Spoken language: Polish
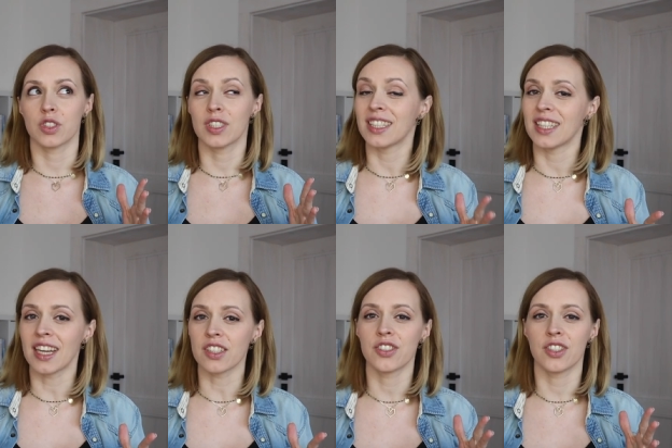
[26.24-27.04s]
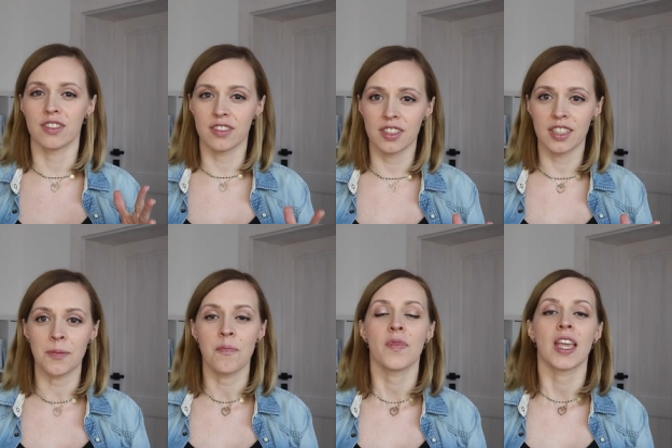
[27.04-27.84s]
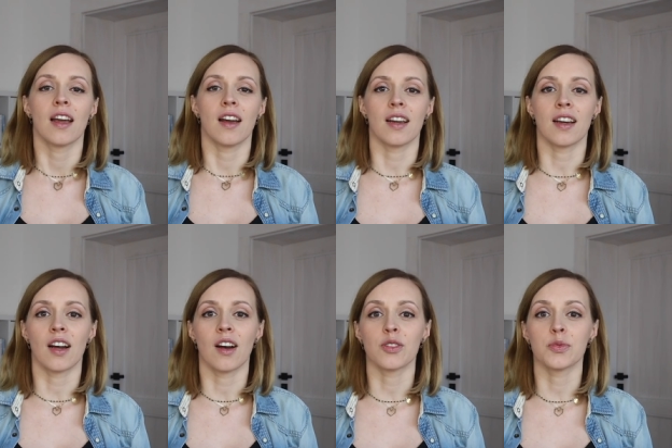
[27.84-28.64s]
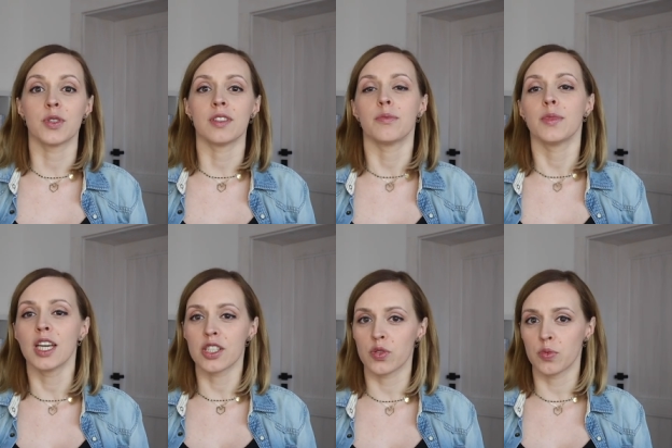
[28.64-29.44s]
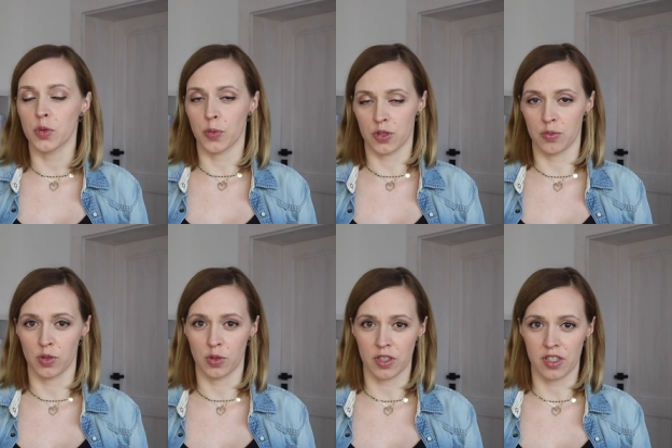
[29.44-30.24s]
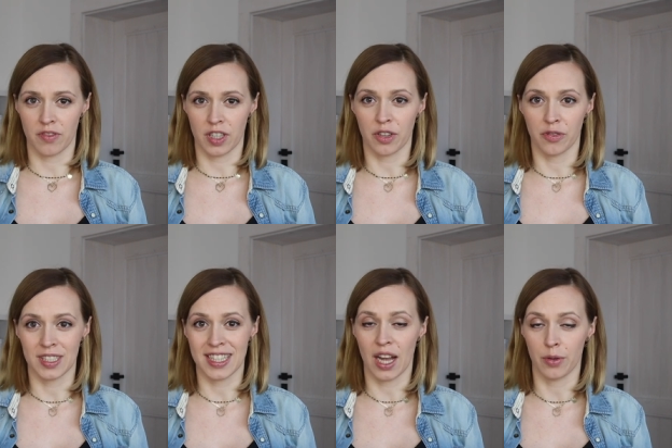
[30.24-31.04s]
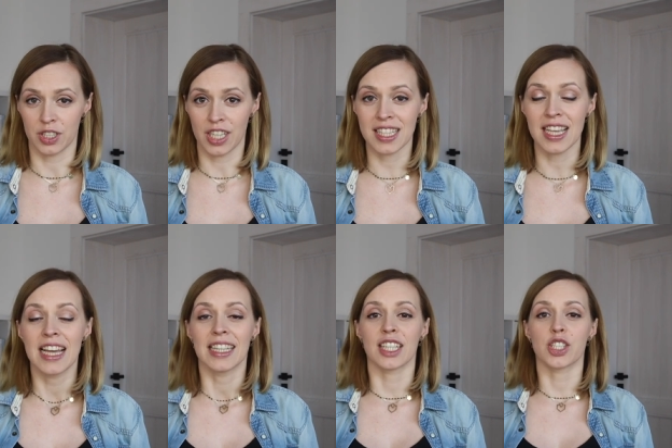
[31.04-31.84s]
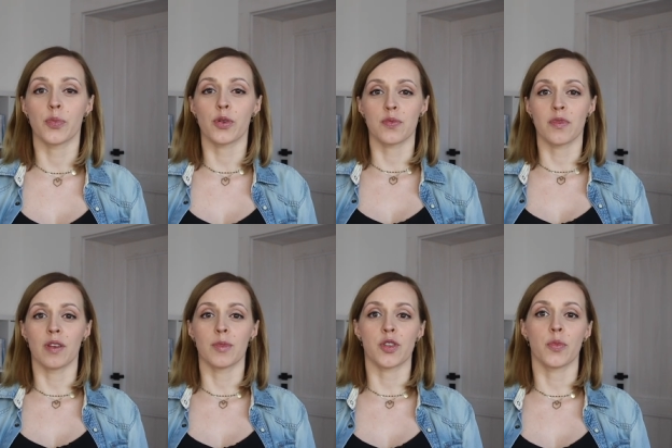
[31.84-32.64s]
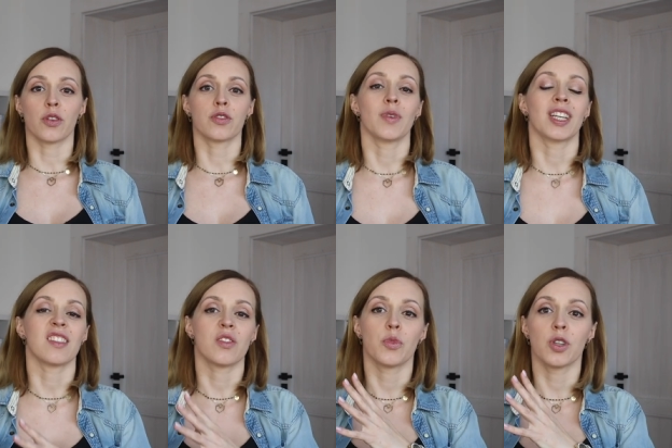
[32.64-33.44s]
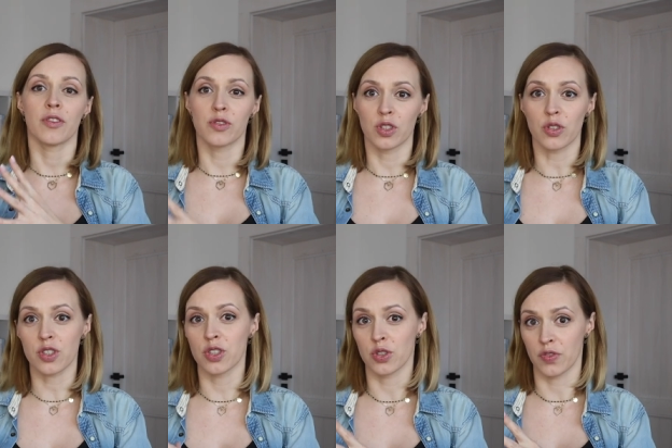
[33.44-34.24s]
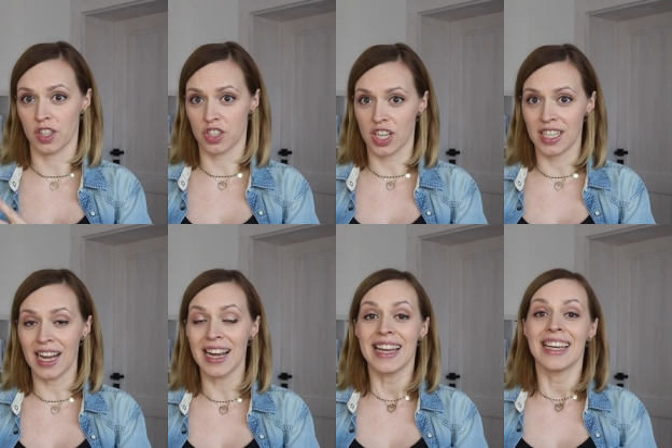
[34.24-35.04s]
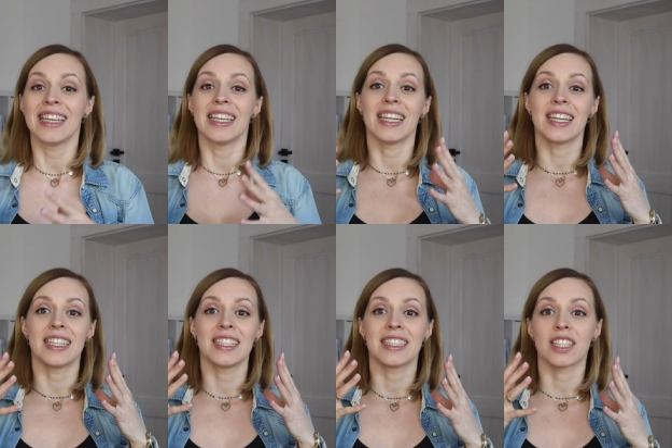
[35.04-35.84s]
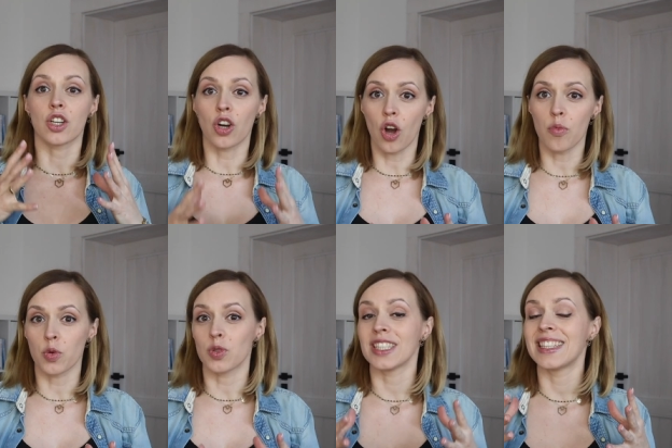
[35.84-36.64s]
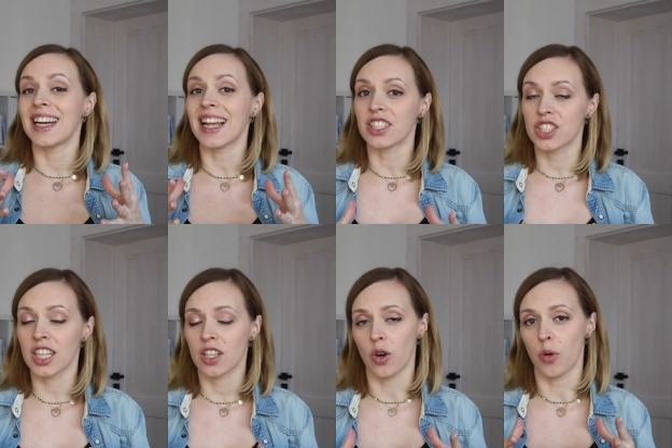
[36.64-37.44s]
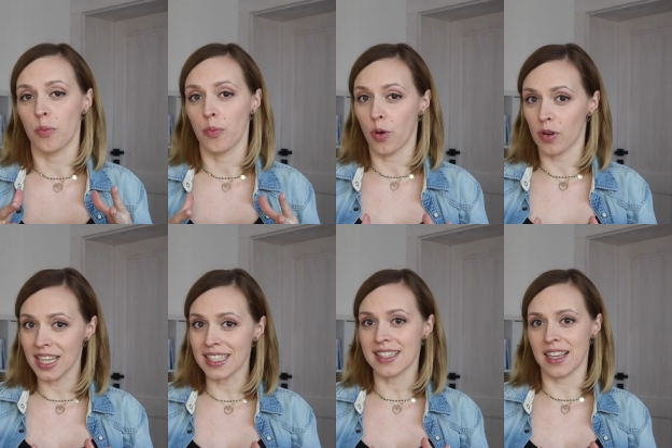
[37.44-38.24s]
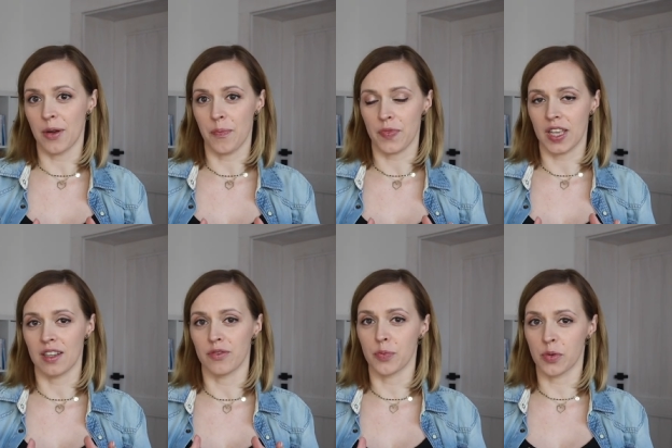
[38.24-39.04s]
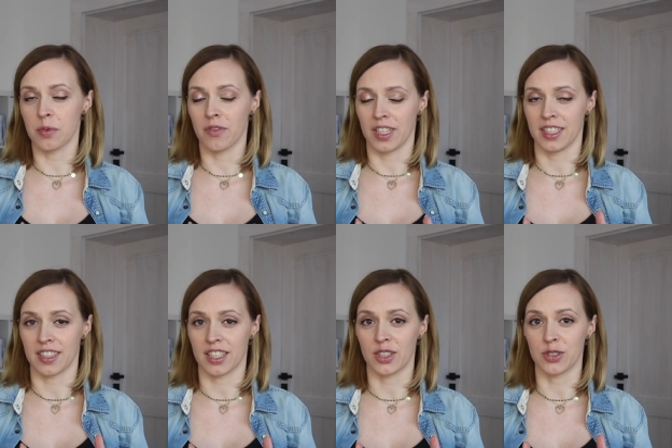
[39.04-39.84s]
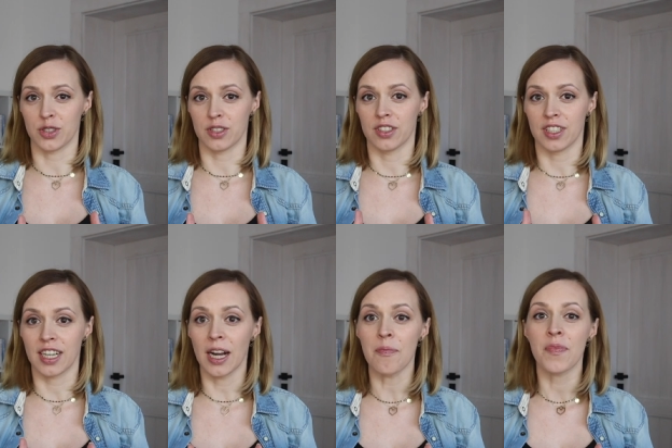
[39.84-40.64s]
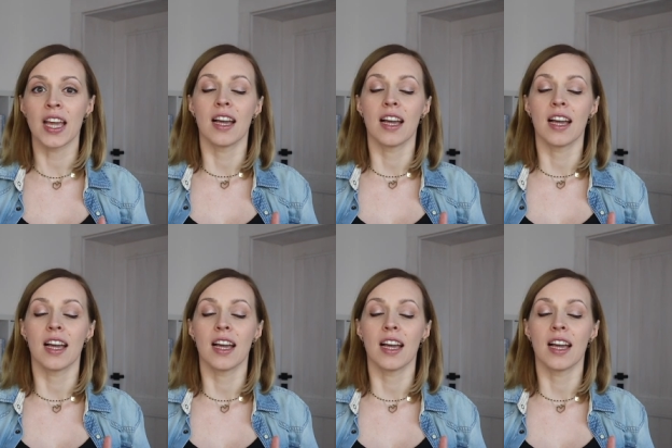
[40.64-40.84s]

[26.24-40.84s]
11 dni E, on mi mierzył mój poziom glukozy we krwi cały czas, także porozmawiamy sobie o tym, jakie są moje wnioski, doświadczenia, e, komu i dlaczego polecam e, wypróbowanie takiego czytnika.